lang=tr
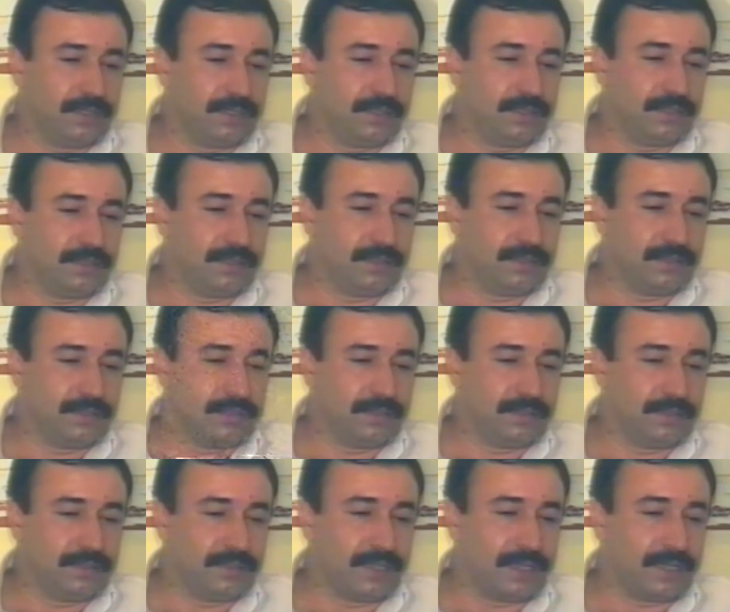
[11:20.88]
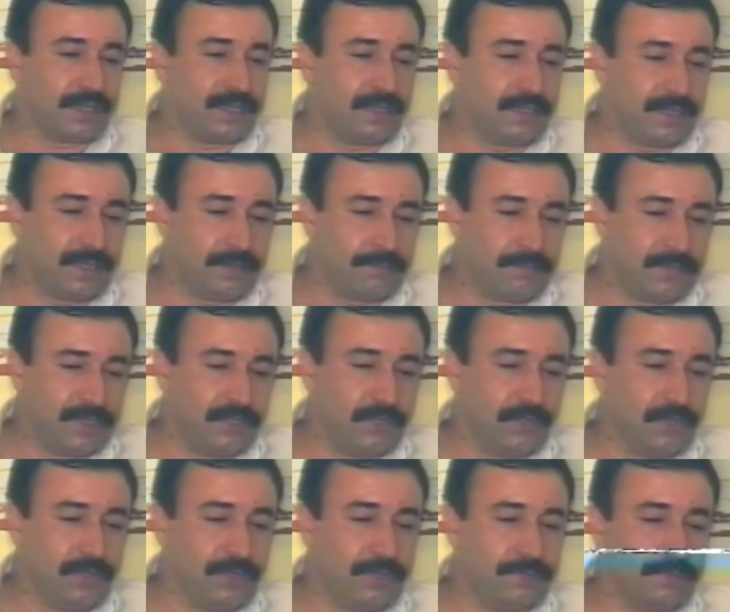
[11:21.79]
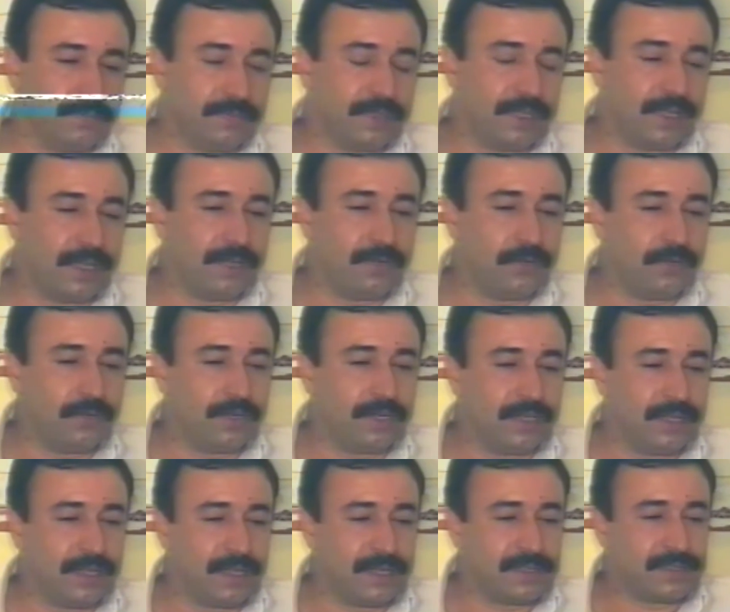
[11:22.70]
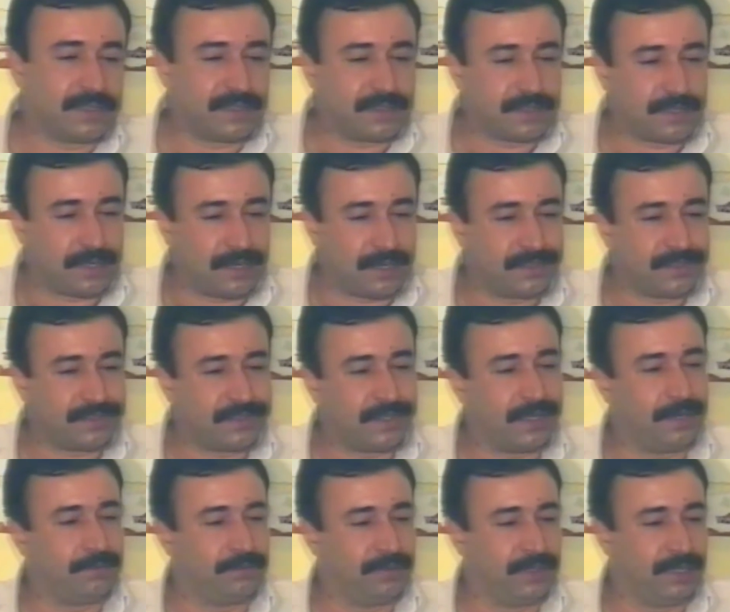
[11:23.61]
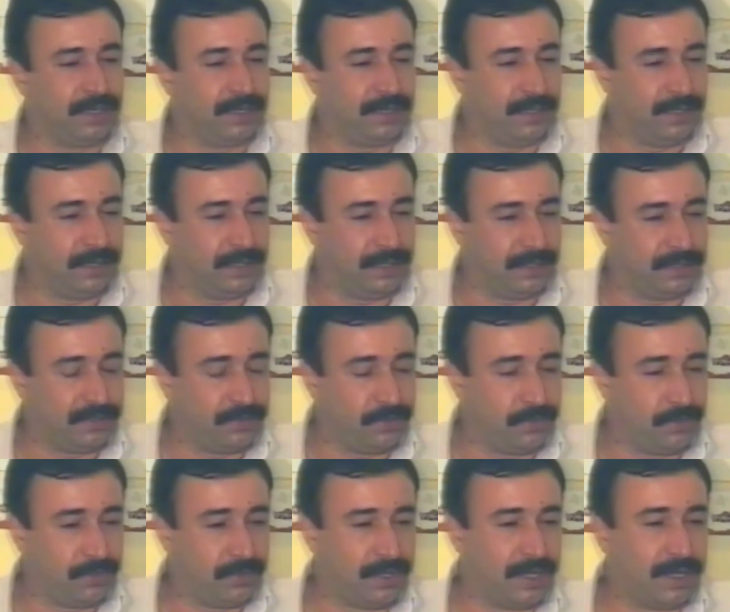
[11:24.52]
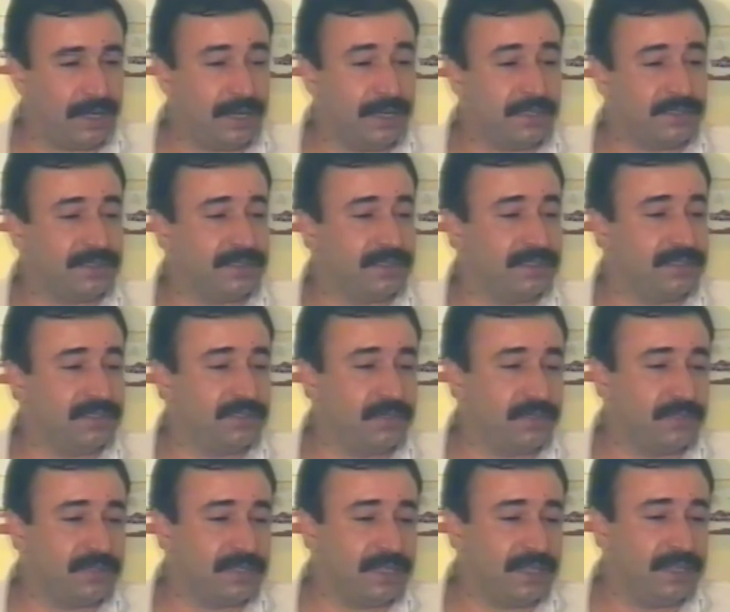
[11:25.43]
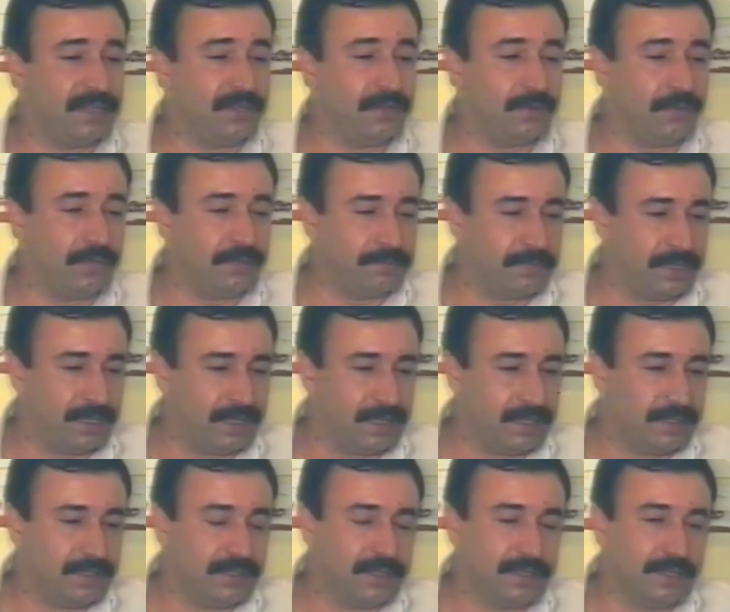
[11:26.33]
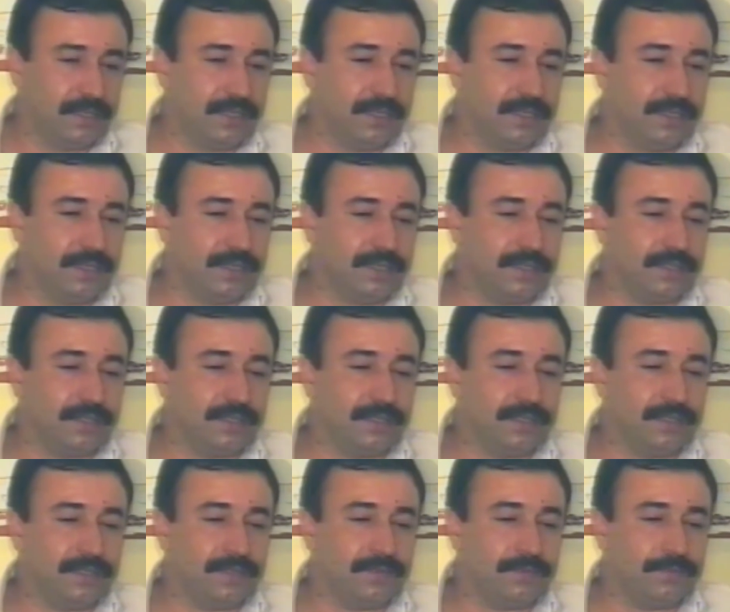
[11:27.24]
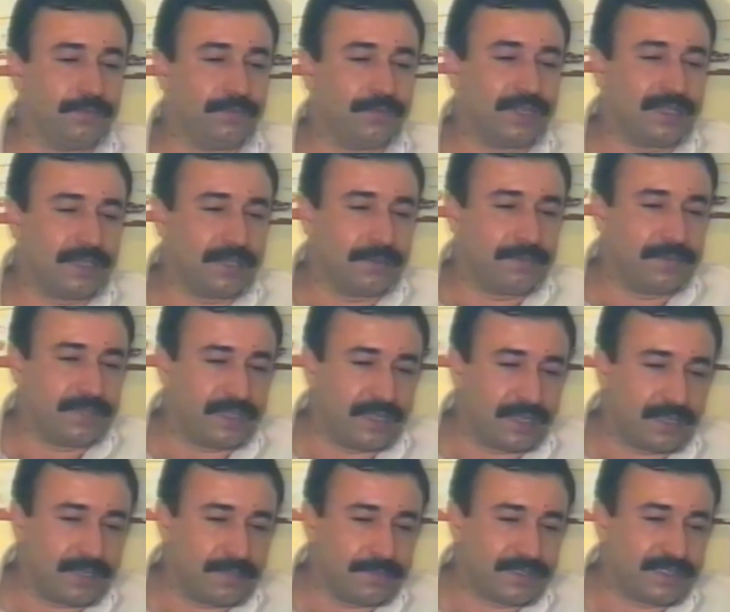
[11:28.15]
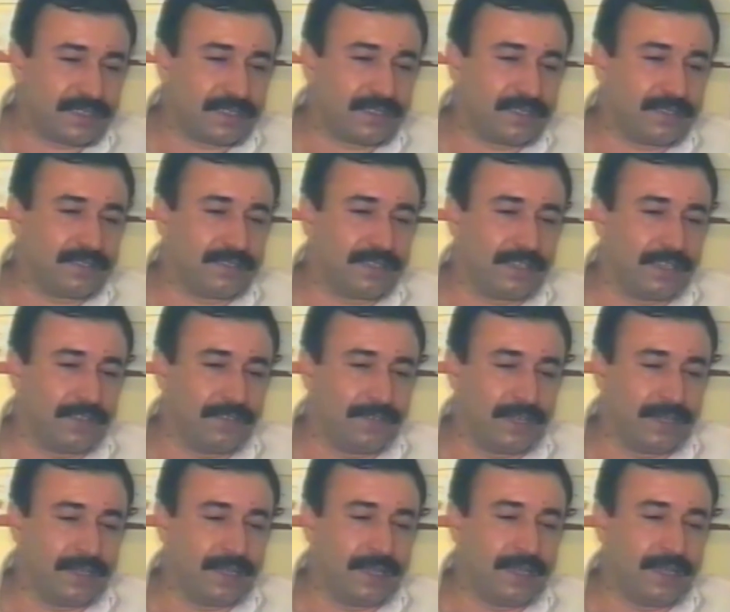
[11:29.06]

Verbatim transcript: Ee, yakinen biliyorum. Yani orada eski sanatçılar bunları denetliyordu. Araştırıcı özelliği olmayan. E, burada bir takım sıkıntılar var.